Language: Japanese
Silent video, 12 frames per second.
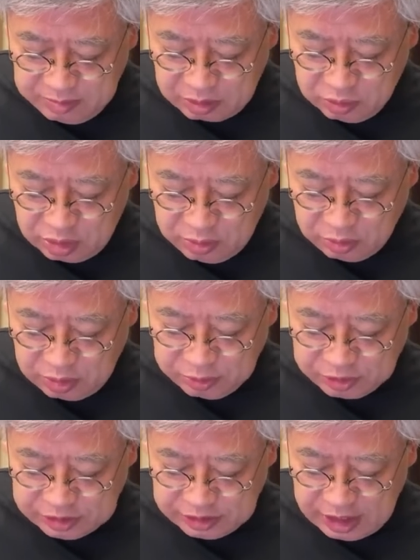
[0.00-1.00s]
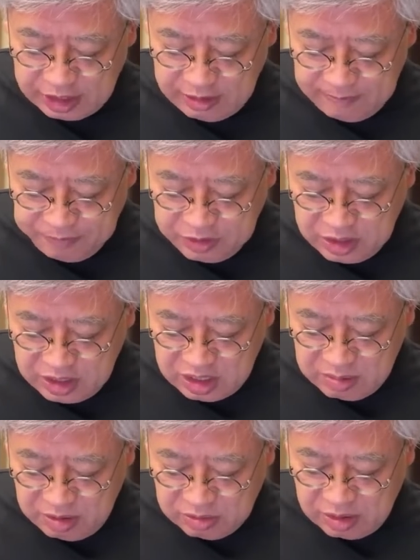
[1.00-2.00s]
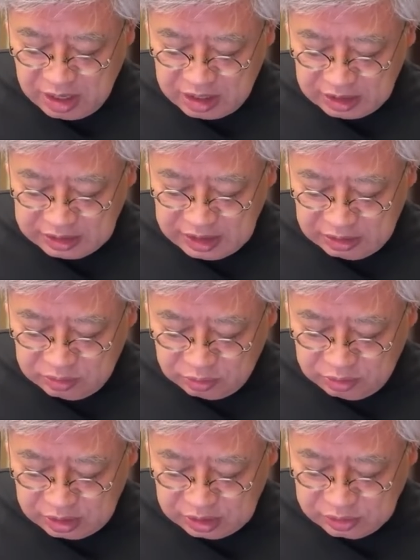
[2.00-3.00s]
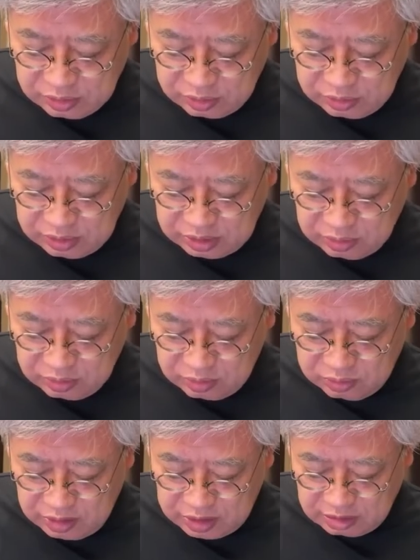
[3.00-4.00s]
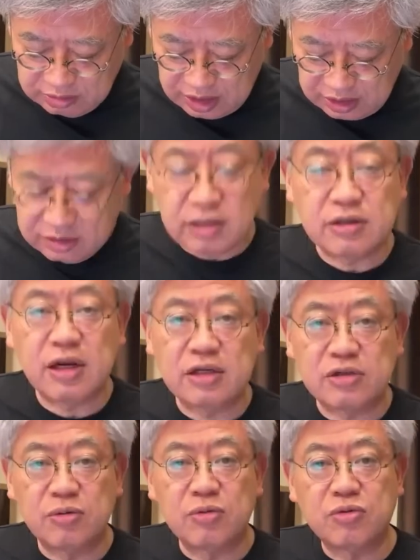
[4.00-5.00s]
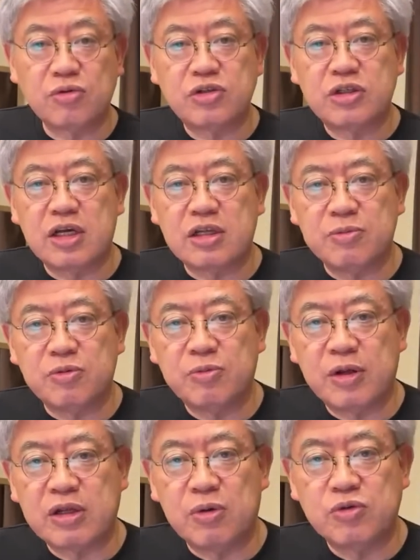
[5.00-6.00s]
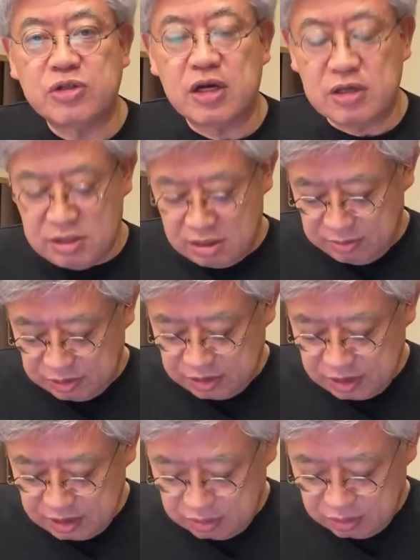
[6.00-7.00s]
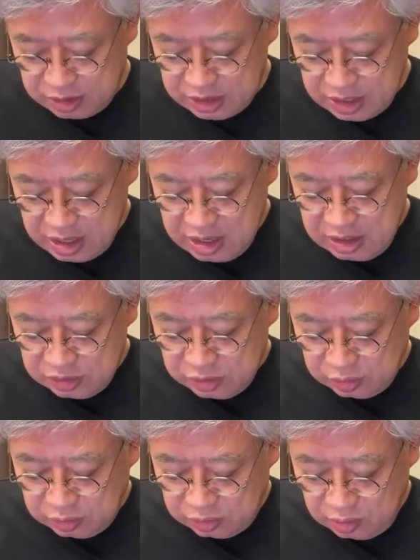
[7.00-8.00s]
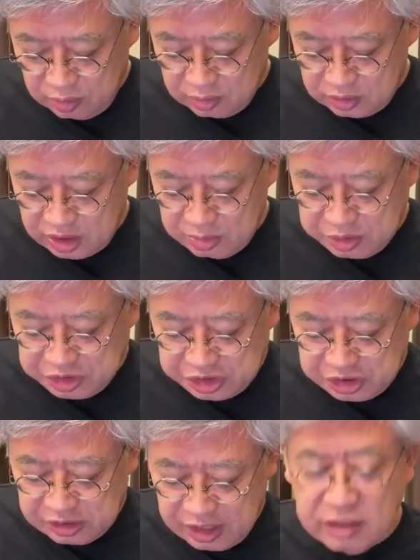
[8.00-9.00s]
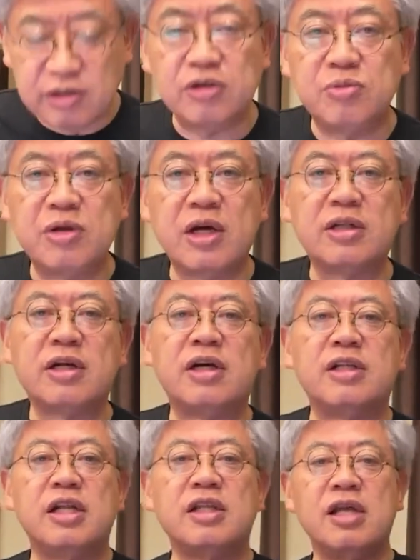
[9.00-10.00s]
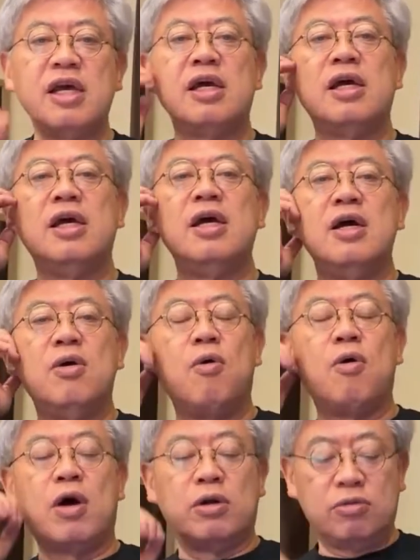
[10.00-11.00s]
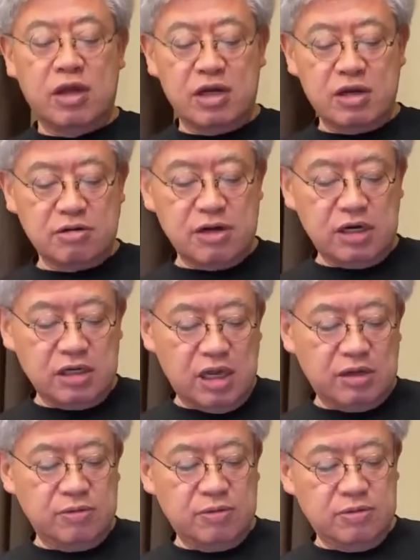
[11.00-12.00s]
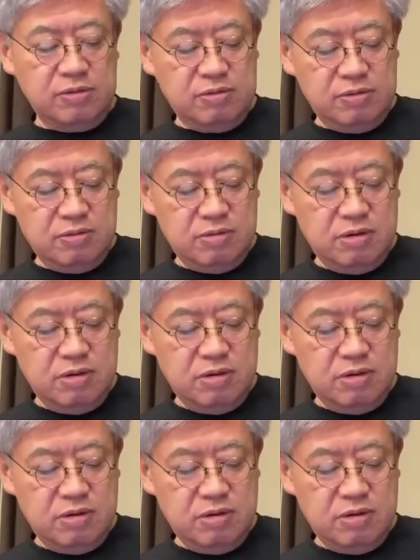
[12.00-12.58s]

まあ、これもでもですね今の赤点取ってるような状況で東京大学入ったったらそのこと自体でもまた大騒ぎになりますからねこれちょっと厳しいなという見方が出て他の大学が、あの